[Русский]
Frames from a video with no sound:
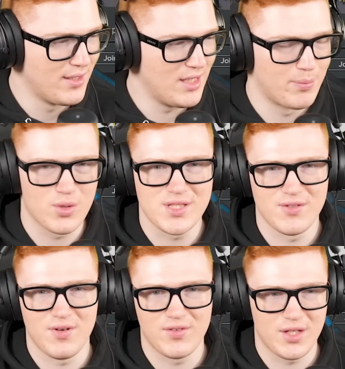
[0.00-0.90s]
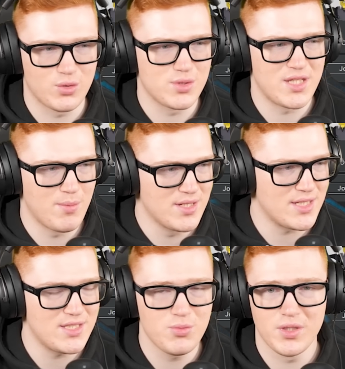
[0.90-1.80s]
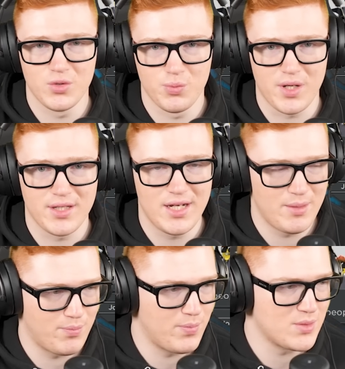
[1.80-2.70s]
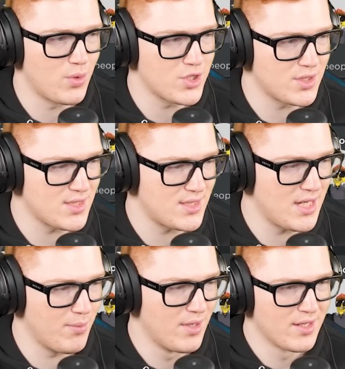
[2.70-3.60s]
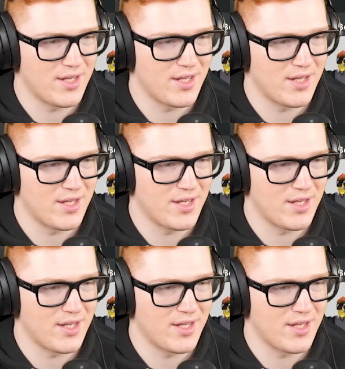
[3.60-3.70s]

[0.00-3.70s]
или просто во вкладку стримы зайди у меня на YouTube канале и посмотришь этот стрим.